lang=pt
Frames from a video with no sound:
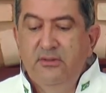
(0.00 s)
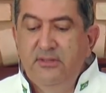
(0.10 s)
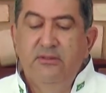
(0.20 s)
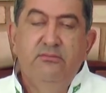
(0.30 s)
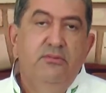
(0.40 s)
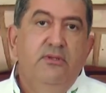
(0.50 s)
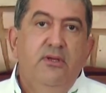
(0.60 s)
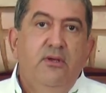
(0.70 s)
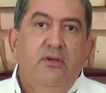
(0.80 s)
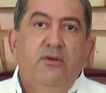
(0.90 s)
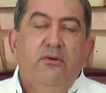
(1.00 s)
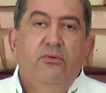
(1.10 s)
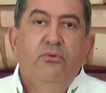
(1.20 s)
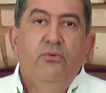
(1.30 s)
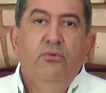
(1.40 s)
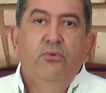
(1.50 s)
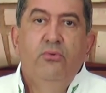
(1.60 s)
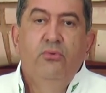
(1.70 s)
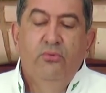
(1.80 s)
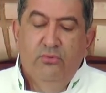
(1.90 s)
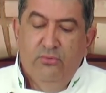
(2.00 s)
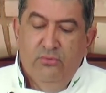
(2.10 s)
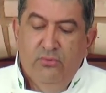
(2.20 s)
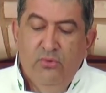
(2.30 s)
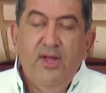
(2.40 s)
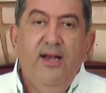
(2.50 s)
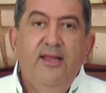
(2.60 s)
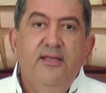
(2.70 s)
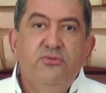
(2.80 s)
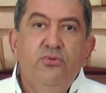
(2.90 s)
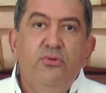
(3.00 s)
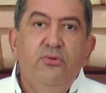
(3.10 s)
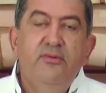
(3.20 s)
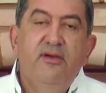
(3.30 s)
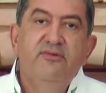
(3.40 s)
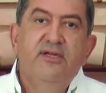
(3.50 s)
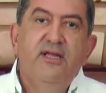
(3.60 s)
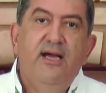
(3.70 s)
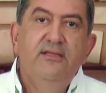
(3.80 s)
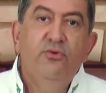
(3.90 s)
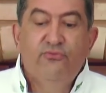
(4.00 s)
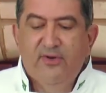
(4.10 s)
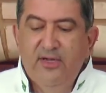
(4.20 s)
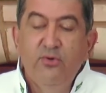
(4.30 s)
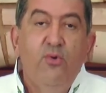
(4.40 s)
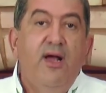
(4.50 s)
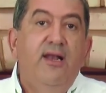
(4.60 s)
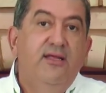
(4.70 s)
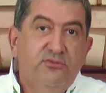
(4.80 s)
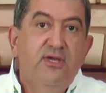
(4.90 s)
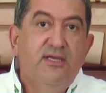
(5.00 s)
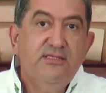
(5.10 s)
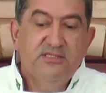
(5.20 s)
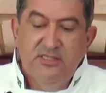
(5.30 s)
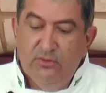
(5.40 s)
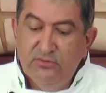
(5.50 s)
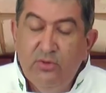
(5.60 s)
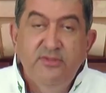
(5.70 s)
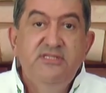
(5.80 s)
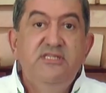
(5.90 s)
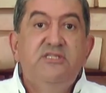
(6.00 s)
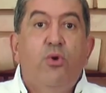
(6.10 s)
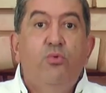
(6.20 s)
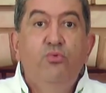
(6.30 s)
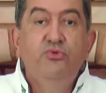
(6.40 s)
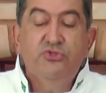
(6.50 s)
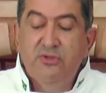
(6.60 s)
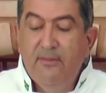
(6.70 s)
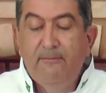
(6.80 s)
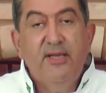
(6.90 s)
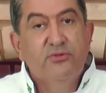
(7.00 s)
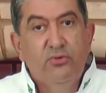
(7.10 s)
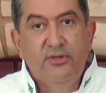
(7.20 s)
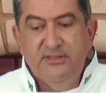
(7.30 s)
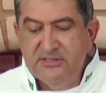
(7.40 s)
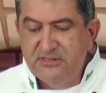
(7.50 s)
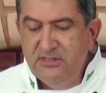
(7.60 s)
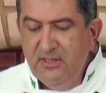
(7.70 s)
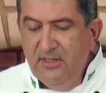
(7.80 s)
Não. O, o, o galeto, na verdade, o frango é um galeto que cresceu. Então existem alguns padrões.